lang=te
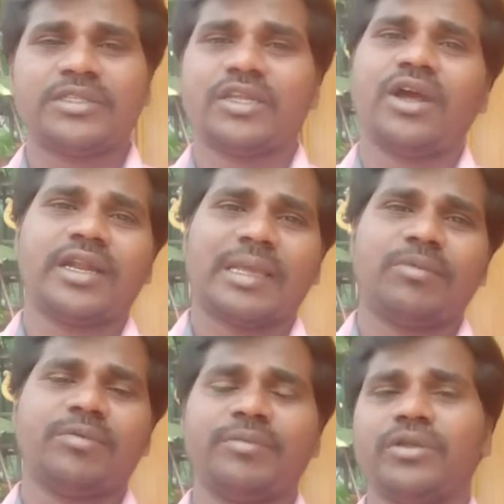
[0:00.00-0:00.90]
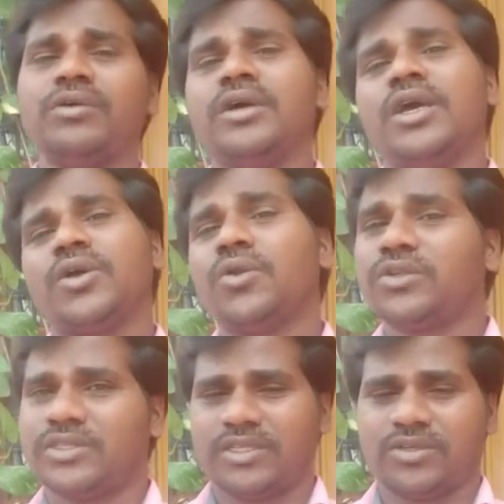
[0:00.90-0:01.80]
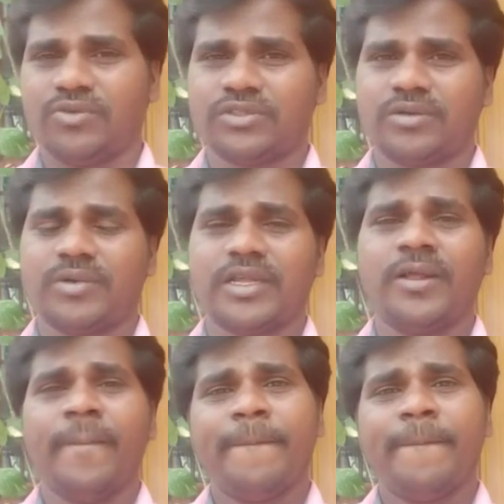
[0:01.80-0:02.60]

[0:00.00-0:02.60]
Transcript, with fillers: ఇస్తారు ఆ టైంలో మీరు క్లోజ్ చేసుకోవచ్చు అనమాట